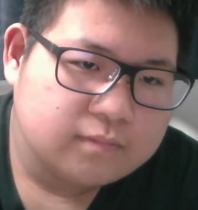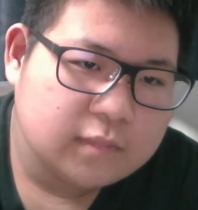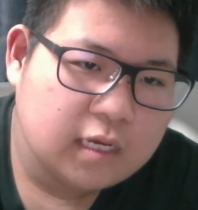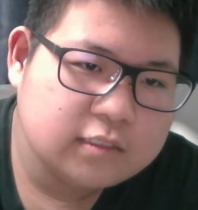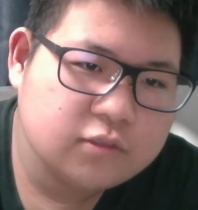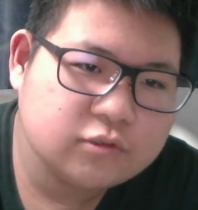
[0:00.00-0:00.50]

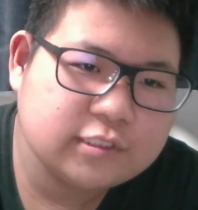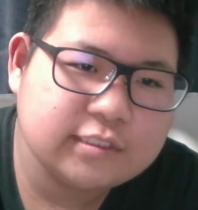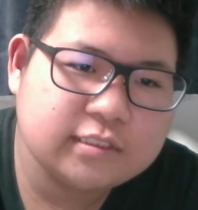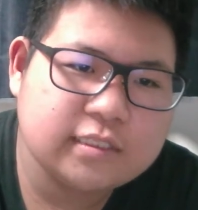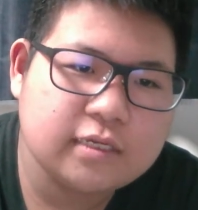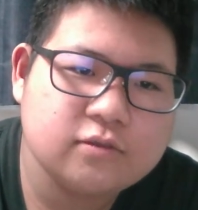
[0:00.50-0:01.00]
何を
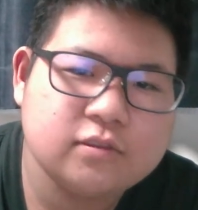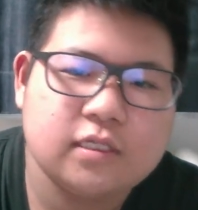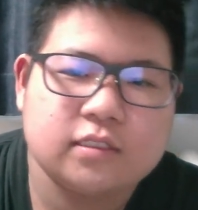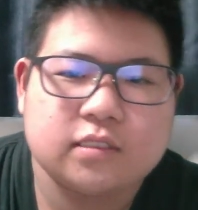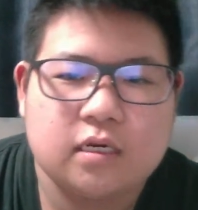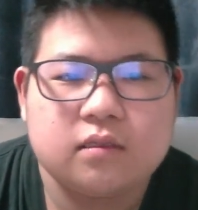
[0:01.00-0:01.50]
知ってるん
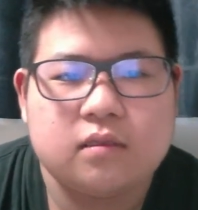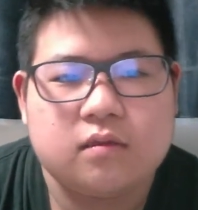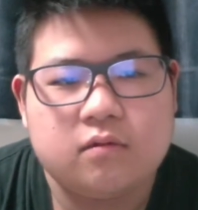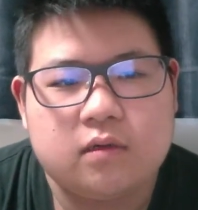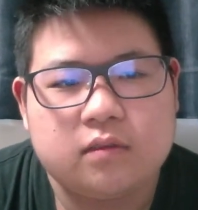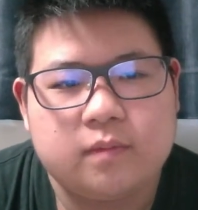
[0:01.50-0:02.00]
ですかって
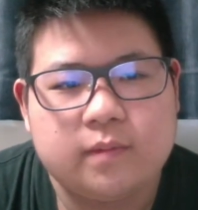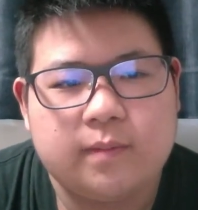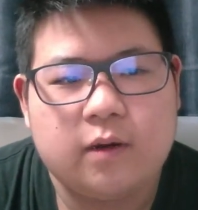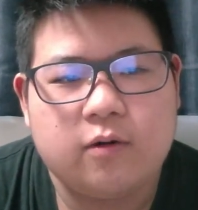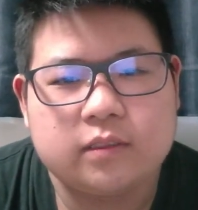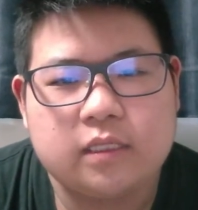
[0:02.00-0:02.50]
言われても。
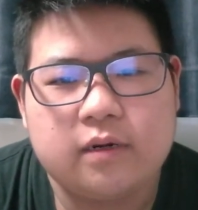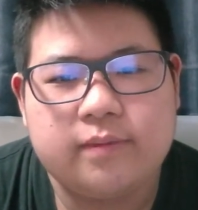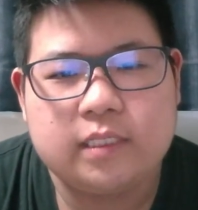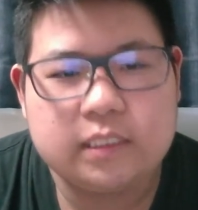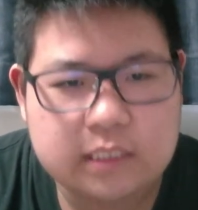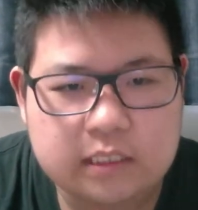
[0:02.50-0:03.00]
まあ、渡
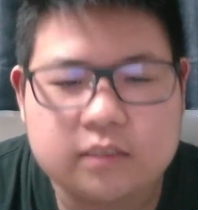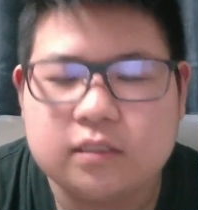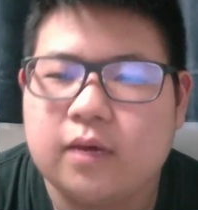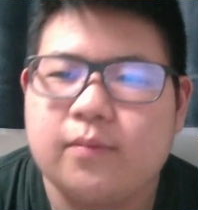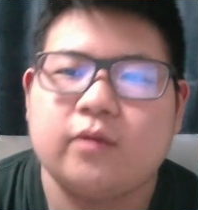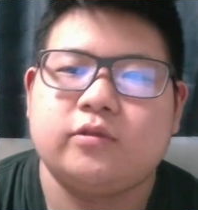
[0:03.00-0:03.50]
辺理沙ってい
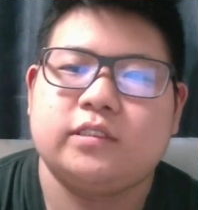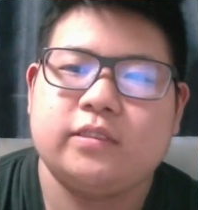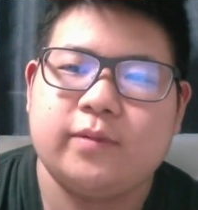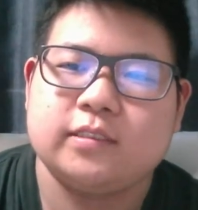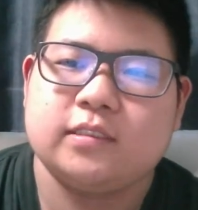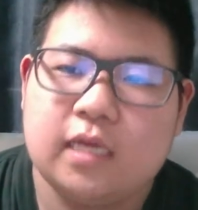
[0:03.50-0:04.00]
う名前を知っ
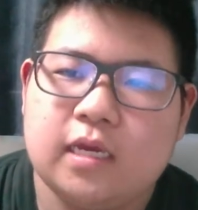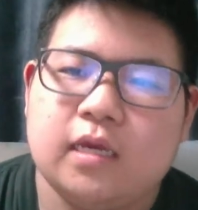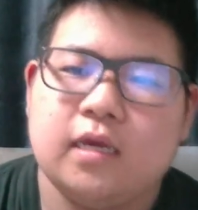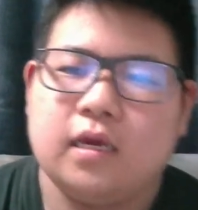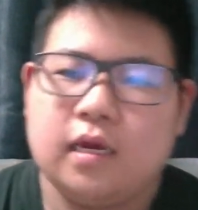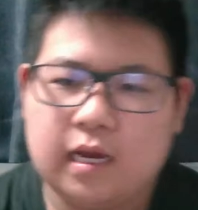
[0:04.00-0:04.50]
てますね。
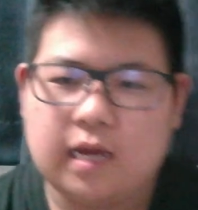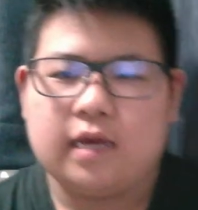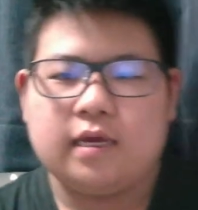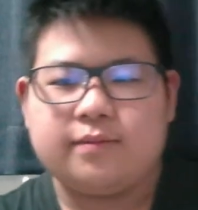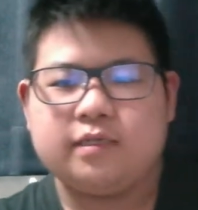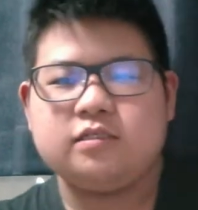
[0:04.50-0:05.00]
は
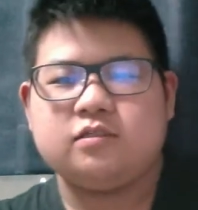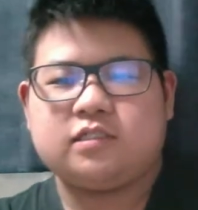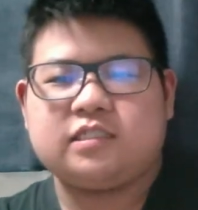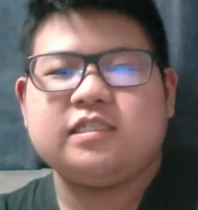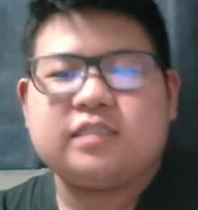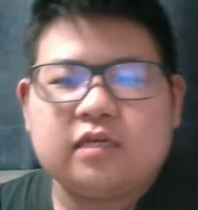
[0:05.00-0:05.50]
い。まあ、
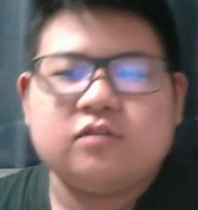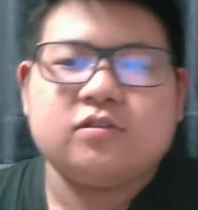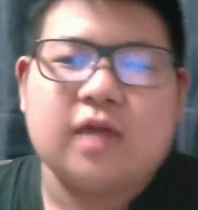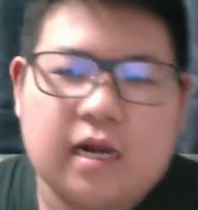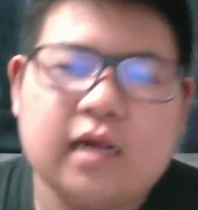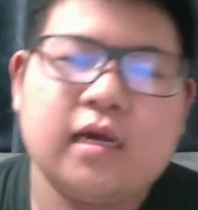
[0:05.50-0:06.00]
強いて言う
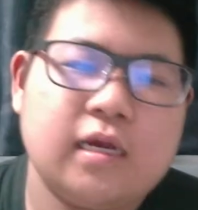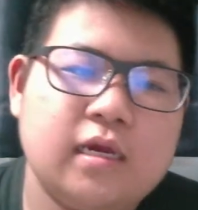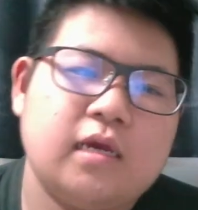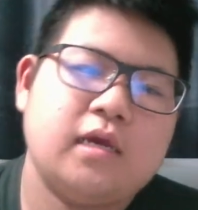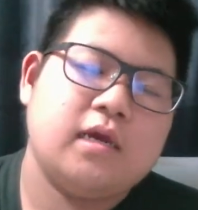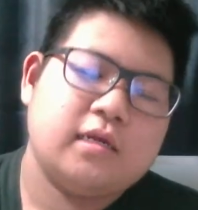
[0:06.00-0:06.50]
なら、
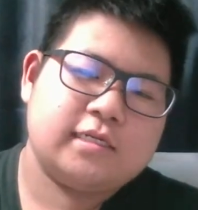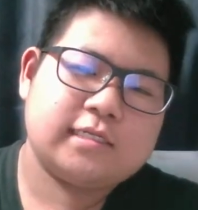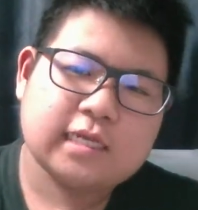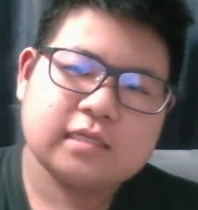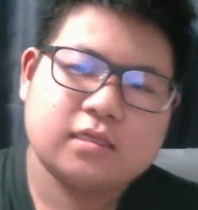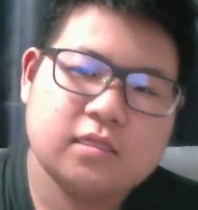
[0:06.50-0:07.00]
理
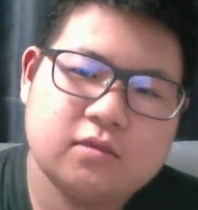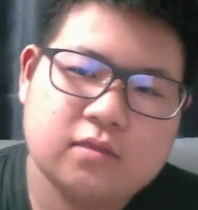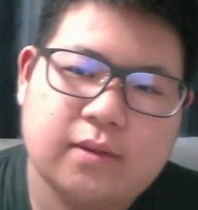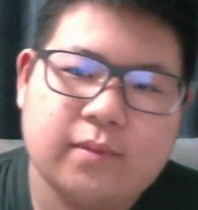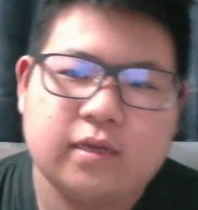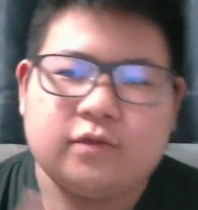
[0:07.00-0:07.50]
沙っていう
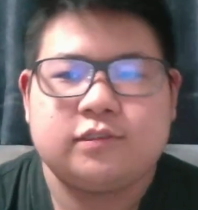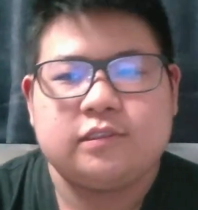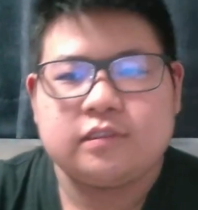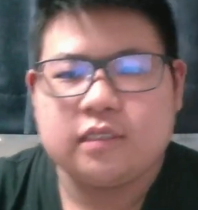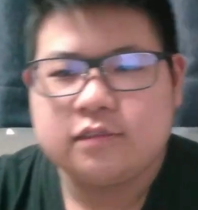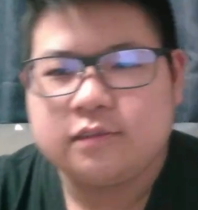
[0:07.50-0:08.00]
名前を
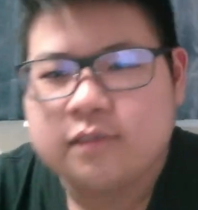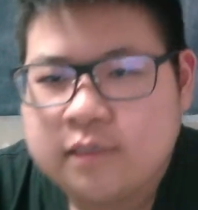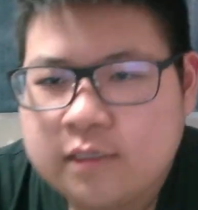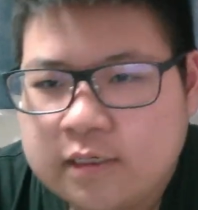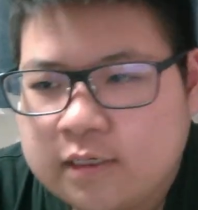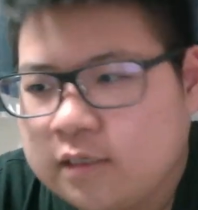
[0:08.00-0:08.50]
知ってる。
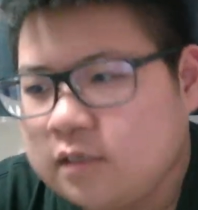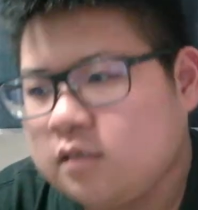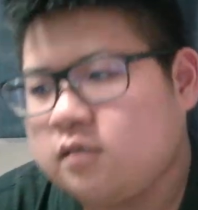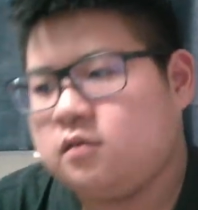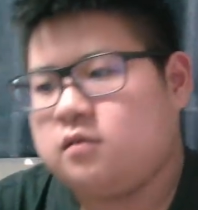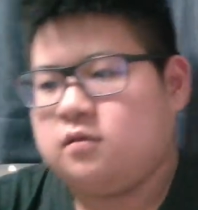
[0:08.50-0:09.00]

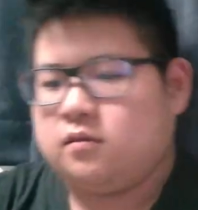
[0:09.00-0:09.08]
うん。